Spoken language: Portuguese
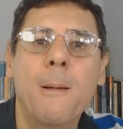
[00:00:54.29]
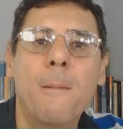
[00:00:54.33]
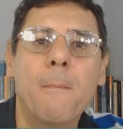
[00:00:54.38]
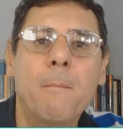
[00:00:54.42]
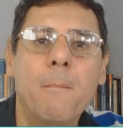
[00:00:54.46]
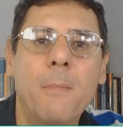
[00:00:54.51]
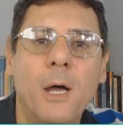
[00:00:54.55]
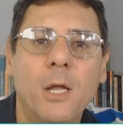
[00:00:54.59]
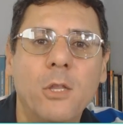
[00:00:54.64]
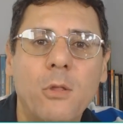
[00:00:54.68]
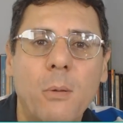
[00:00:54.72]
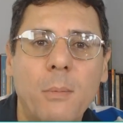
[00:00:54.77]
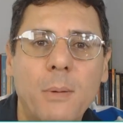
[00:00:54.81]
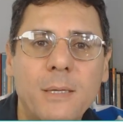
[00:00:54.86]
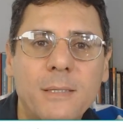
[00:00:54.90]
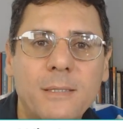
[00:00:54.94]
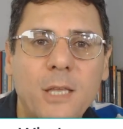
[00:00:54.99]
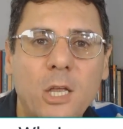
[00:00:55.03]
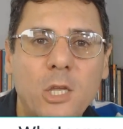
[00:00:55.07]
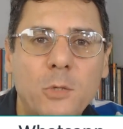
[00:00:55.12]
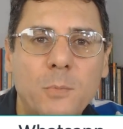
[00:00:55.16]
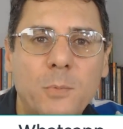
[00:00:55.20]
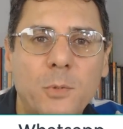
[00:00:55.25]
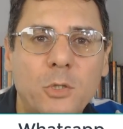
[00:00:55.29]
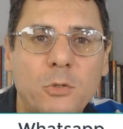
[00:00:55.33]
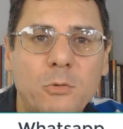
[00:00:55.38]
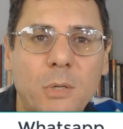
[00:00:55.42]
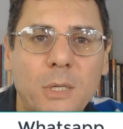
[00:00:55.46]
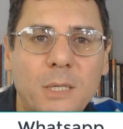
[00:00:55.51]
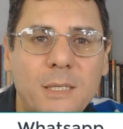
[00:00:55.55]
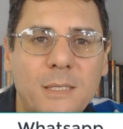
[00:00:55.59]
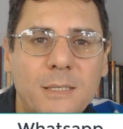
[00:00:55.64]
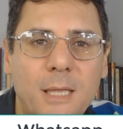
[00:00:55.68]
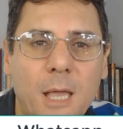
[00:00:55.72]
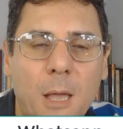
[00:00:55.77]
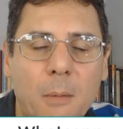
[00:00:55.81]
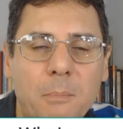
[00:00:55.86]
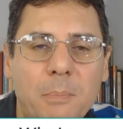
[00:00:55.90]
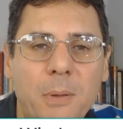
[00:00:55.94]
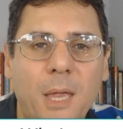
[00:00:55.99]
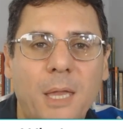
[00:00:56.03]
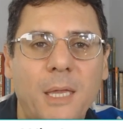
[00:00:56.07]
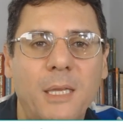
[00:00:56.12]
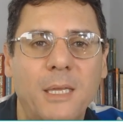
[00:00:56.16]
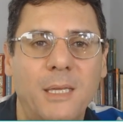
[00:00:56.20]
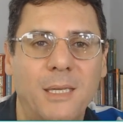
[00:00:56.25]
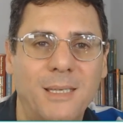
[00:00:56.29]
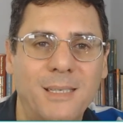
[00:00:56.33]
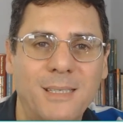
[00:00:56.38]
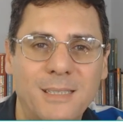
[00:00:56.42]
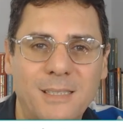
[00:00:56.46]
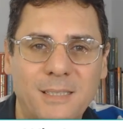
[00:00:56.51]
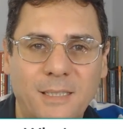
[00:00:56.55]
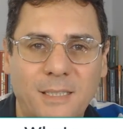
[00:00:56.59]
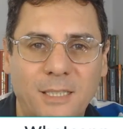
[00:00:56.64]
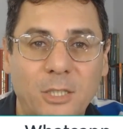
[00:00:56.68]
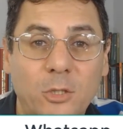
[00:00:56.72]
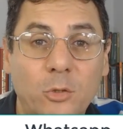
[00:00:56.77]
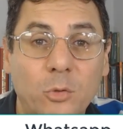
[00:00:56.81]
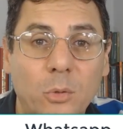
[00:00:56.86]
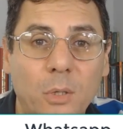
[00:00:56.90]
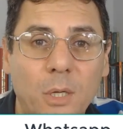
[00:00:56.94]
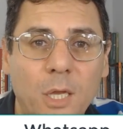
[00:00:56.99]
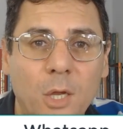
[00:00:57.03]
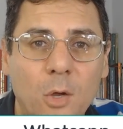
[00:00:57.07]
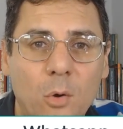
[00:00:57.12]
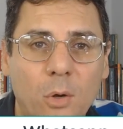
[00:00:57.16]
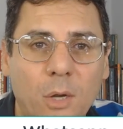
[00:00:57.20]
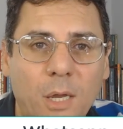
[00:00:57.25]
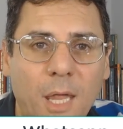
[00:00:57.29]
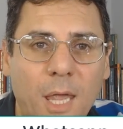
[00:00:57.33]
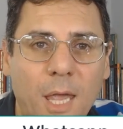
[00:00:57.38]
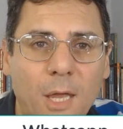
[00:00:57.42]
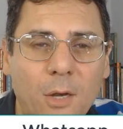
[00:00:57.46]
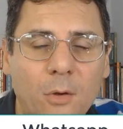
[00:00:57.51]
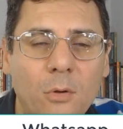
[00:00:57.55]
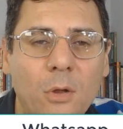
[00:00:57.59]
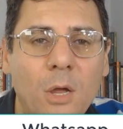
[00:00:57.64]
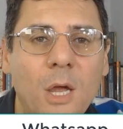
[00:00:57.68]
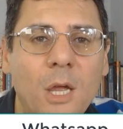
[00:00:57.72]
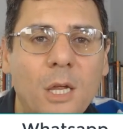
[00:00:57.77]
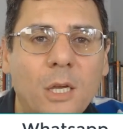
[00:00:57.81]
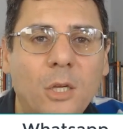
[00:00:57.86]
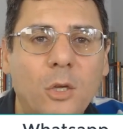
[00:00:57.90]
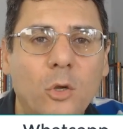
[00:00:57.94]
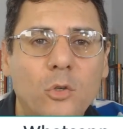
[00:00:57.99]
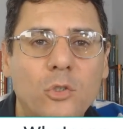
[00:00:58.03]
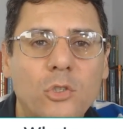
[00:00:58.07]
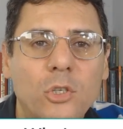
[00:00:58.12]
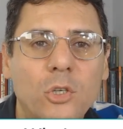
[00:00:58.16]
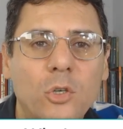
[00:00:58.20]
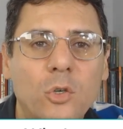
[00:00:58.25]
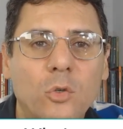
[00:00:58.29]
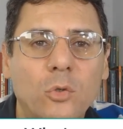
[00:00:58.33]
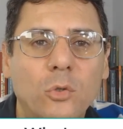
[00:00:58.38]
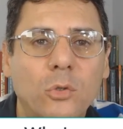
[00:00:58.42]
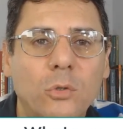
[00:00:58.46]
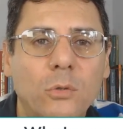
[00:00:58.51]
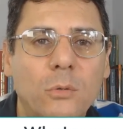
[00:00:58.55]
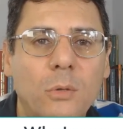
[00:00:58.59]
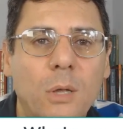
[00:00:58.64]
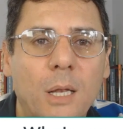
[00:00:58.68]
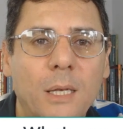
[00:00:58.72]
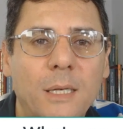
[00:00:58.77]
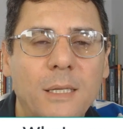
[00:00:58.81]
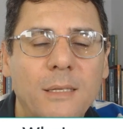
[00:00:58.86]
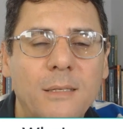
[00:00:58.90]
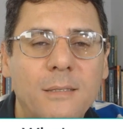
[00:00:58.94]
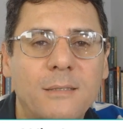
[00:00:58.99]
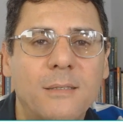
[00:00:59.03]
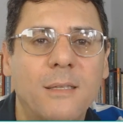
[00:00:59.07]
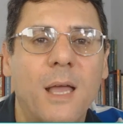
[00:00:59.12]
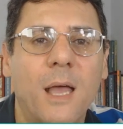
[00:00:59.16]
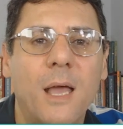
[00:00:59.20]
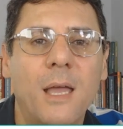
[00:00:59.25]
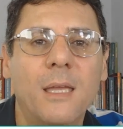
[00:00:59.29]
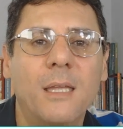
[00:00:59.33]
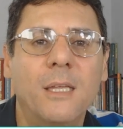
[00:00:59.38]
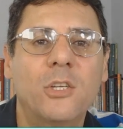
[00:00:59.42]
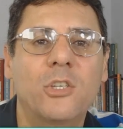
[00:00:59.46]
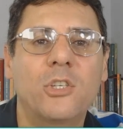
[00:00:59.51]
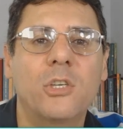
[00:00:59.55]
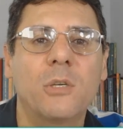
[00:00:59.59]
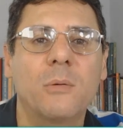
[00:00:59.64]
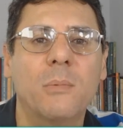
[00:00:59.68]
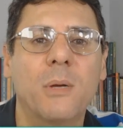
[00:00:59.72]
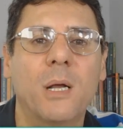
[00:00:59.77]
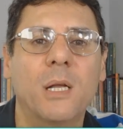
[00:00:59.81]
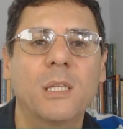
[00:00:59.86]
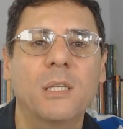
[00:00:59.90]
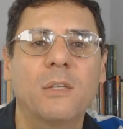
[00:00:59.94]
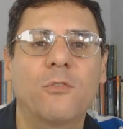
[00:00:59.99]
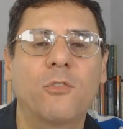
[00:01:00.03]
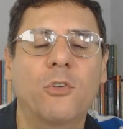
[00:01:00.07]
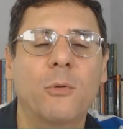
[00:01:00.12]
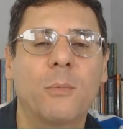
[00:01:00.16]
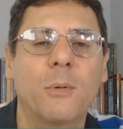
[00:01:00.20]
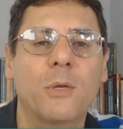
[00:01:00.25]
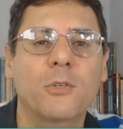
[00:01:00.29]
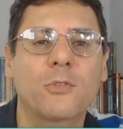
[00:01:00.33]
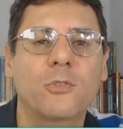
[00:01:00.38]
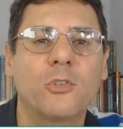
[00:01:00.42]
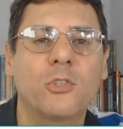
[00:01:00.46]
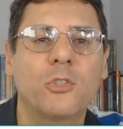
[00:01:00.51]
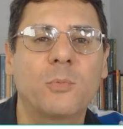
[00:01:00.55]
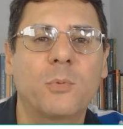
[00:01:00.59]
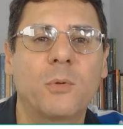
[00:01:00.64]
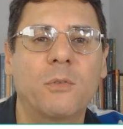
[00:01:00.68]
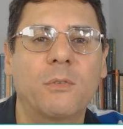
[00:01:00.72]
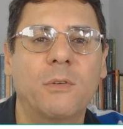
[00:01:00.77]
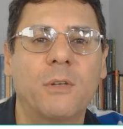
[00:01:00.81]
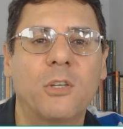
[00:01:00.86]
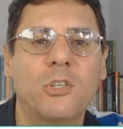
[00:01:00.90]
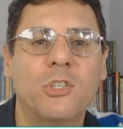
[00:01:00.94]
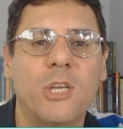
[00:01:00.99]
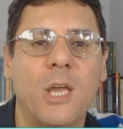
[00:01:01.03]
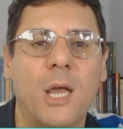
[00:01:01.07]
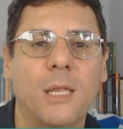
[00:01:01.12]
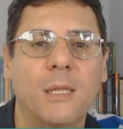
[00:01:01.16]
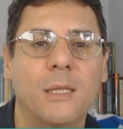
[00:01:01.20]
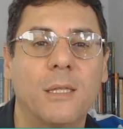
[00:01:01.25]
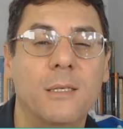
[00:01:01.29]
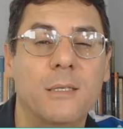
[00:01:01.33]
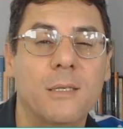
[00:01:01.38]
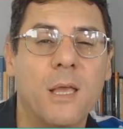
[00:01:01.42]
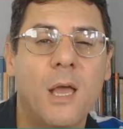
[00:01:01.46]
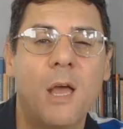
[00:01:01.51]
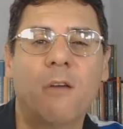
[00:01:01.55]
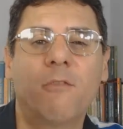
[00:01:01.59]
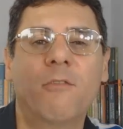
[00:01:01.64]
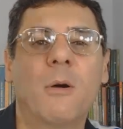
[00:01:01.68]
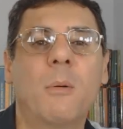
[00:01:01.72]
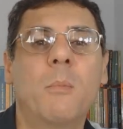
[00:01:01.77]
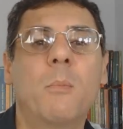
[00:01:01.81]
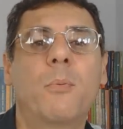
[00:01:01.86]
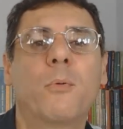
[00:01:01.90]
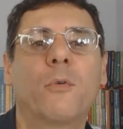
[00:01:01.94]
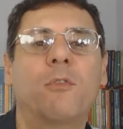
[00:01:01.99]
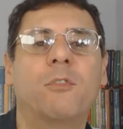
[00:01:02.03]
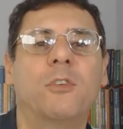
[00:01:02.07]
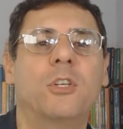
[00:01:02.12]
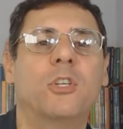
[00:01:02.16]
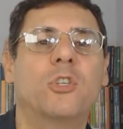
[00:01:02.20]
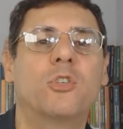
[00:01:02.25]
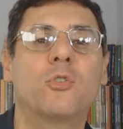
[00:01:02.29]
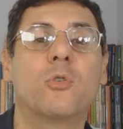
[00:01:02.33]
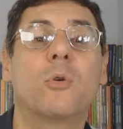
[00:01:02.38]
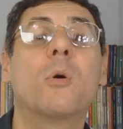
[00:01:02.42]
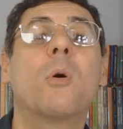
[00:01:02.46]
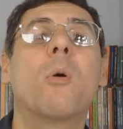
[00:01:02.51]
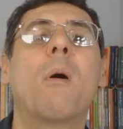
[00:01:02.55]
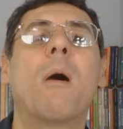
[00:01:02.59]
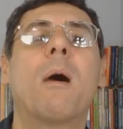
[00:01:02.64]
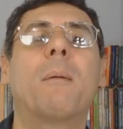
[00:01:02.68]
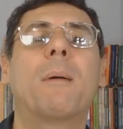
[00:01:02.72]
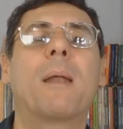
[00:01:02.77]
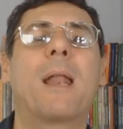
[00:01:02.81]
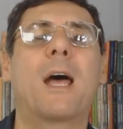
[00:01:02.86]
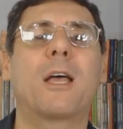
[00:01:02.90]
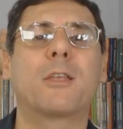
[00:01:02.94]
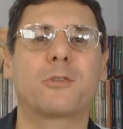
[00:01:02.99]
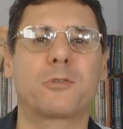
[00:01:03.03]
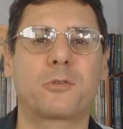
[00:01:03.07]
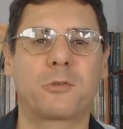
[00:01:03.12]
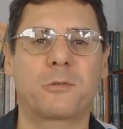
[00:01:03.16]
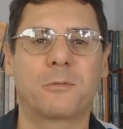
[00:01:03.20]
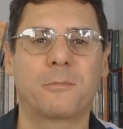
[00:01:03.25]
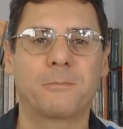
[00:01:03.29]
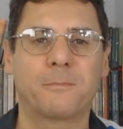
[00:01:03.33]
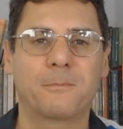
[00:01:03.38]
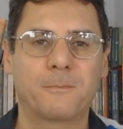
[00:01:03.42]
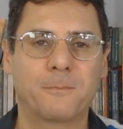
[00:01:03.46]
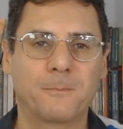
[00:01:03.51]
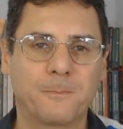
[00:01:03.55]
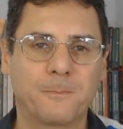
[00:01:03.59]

Manda uma mensagem para esse WhatsApp aí escrito Eu Quero que eu te incluo numa lista e te mando informações privilegiadas. Vamos pro vídeo. Um abraço.